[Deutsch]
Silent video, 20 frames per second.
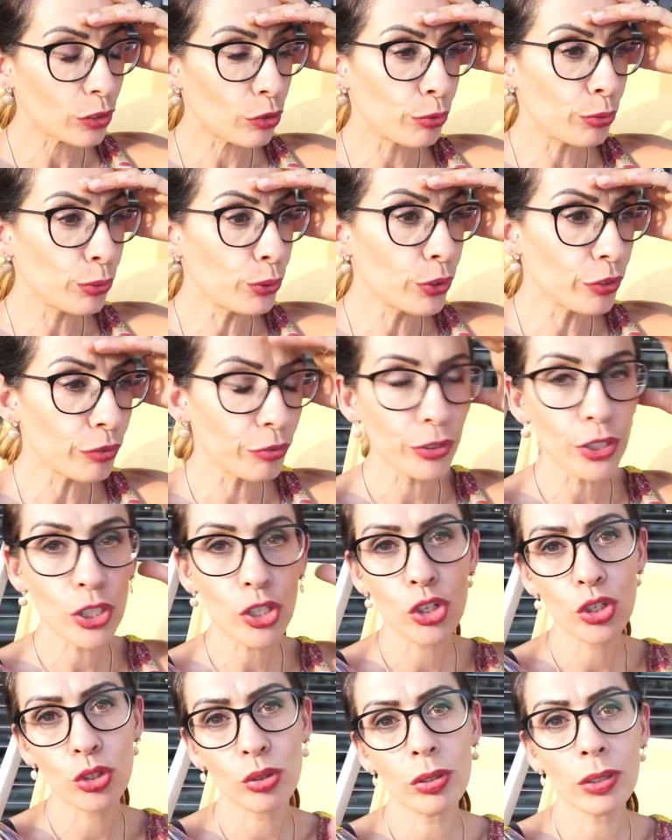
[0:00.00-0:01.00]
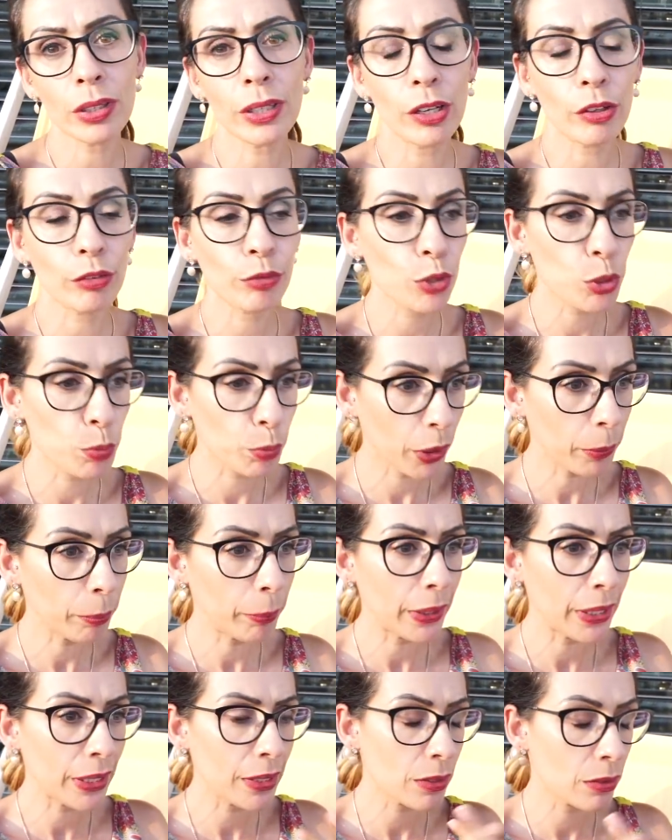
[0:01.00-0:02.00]
gefühlt vier Stunden auf dem
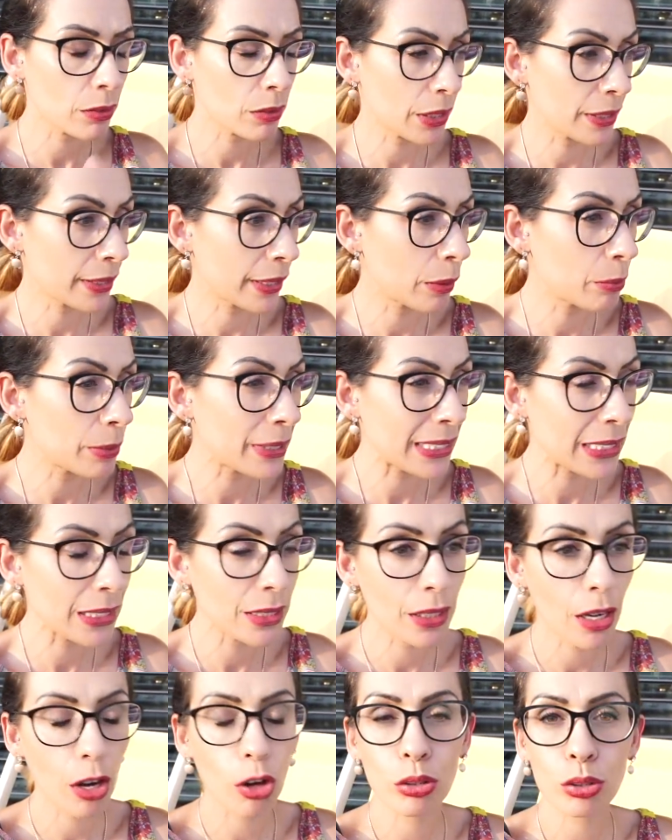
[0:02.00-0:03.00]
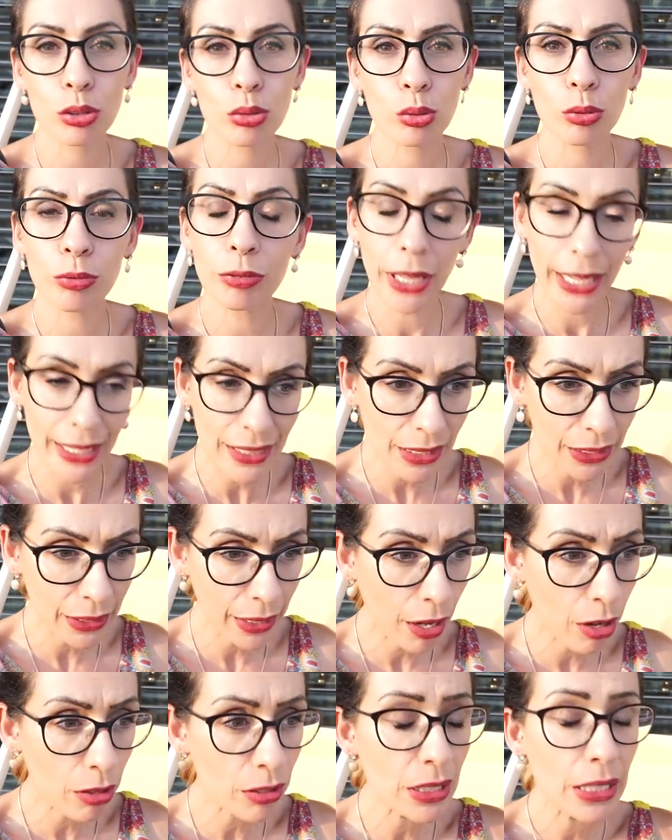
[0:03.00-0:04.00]
Sportplatz und deshalb sehe ich auch so fertig
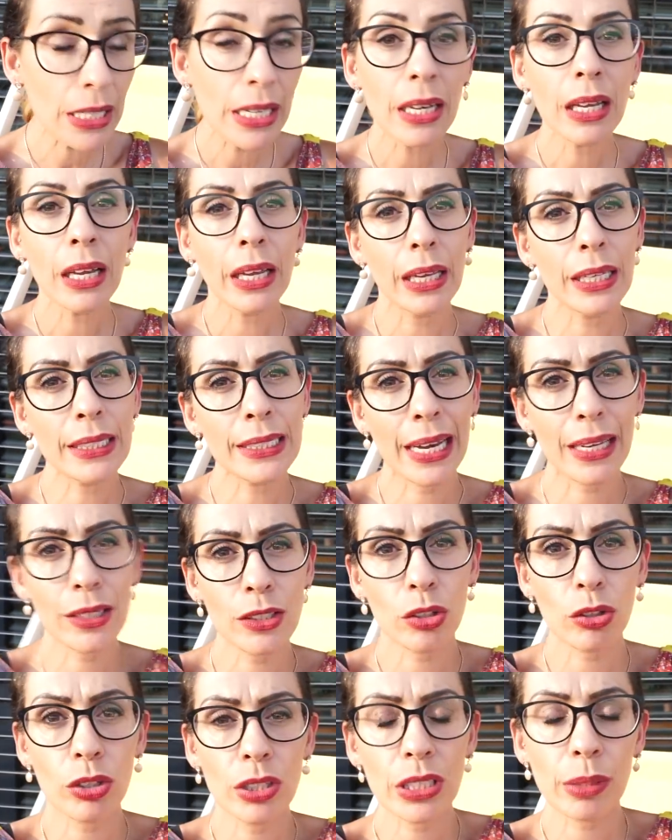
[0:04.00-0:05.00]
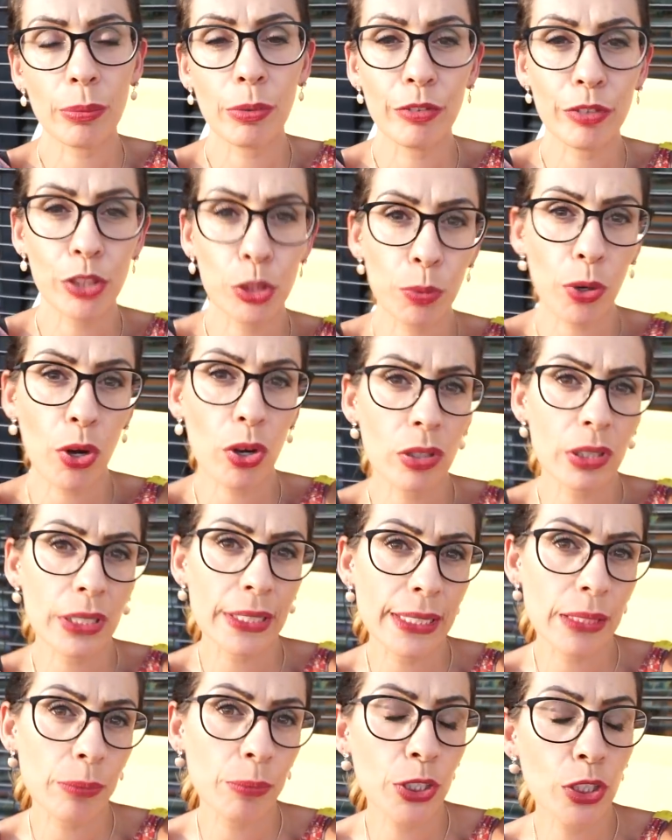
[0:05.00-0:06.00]
aus. Ich hatte euch aber versprochen,
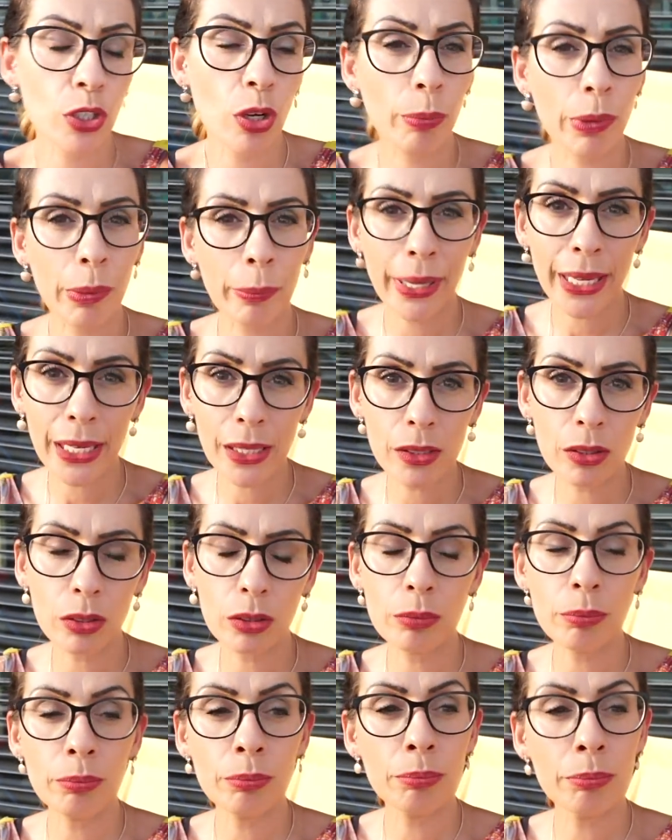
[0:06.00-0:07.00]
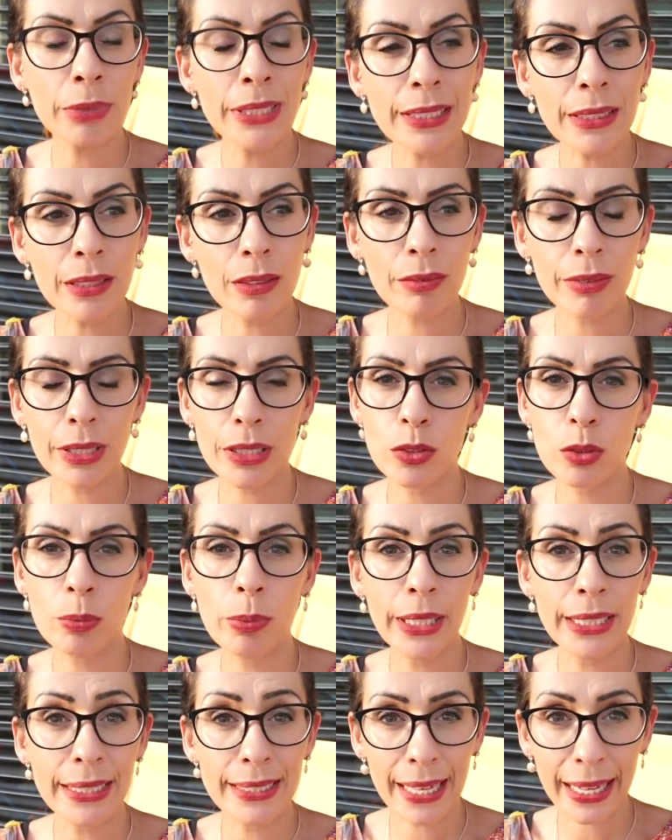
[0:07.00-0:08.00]
dass ich mich nochmal melde und ein bisschen was
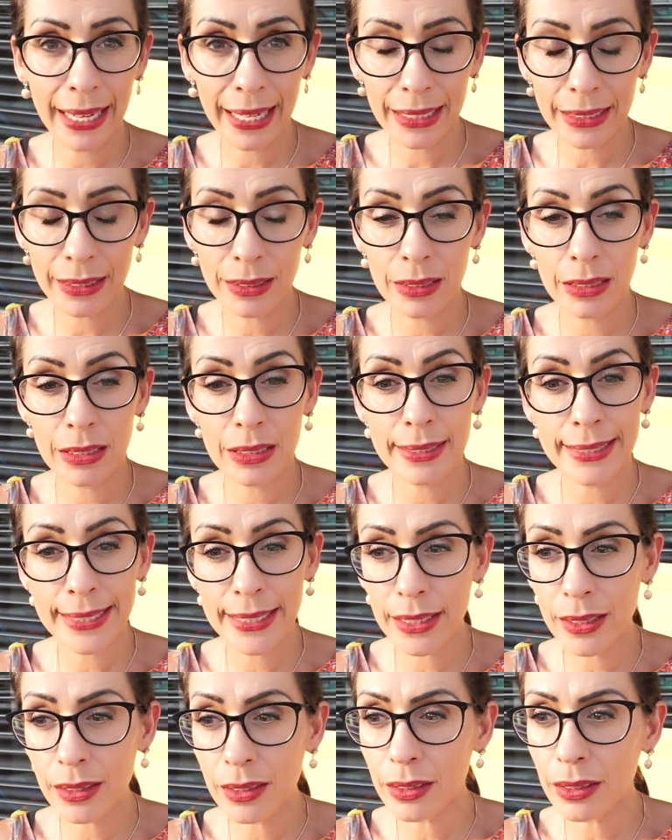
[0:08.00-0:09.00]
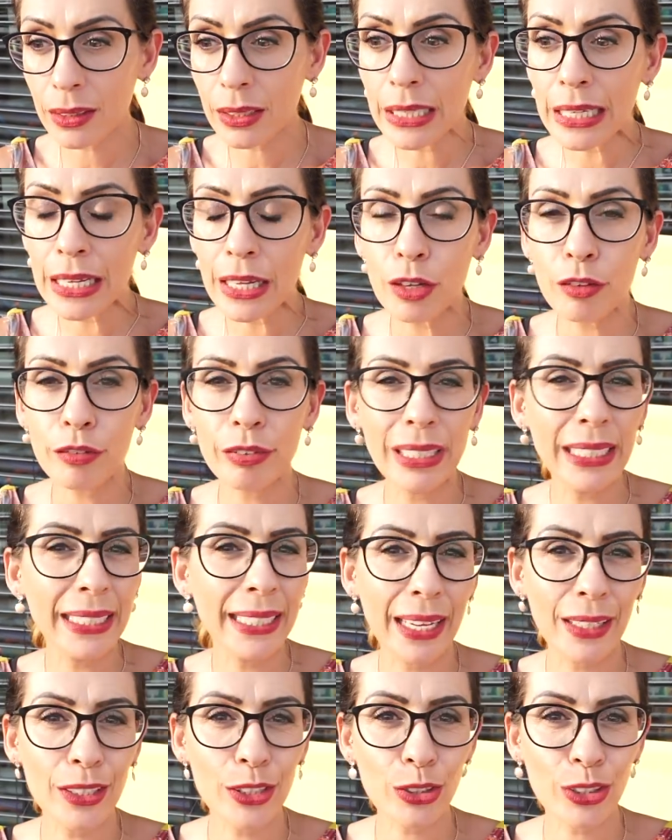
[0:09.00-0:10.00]
über Italien erzähle. Viel
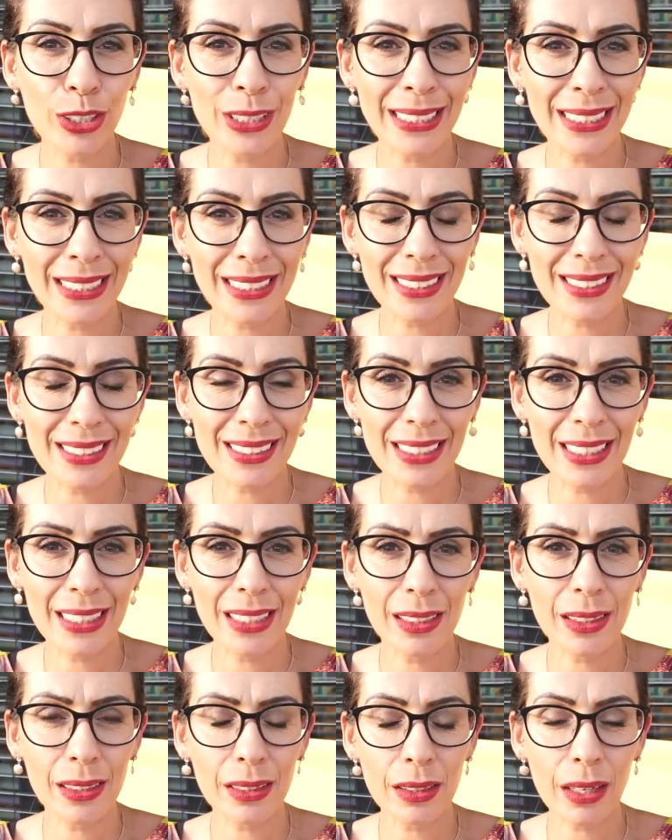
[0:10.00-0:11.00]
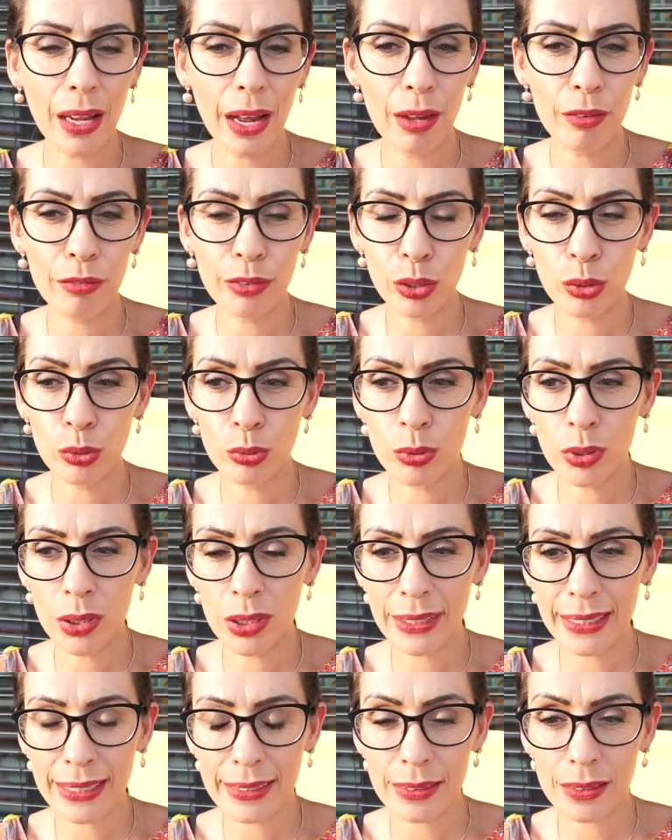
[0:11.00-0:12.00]
kann ich euch nicht erzählen, einfach nur,
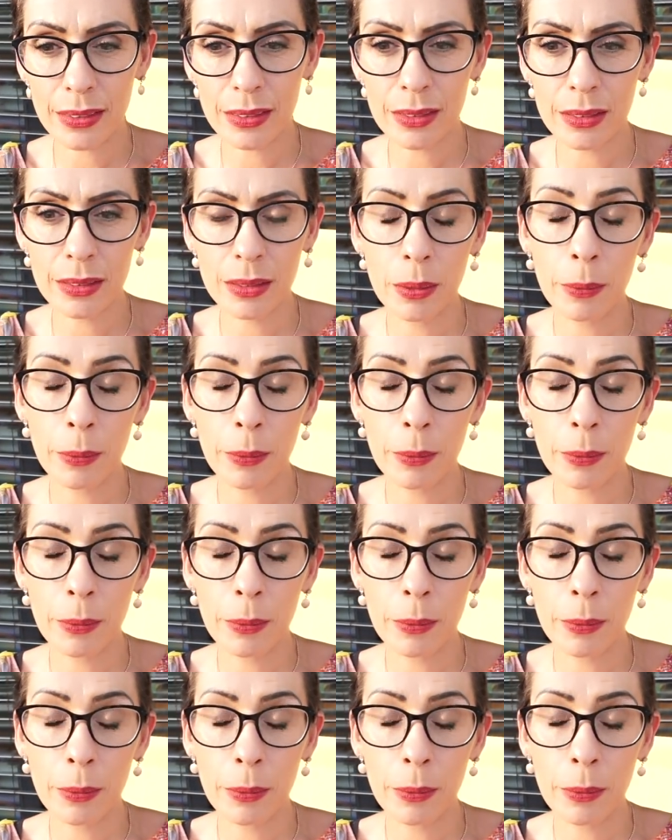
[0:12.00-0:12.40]
dass es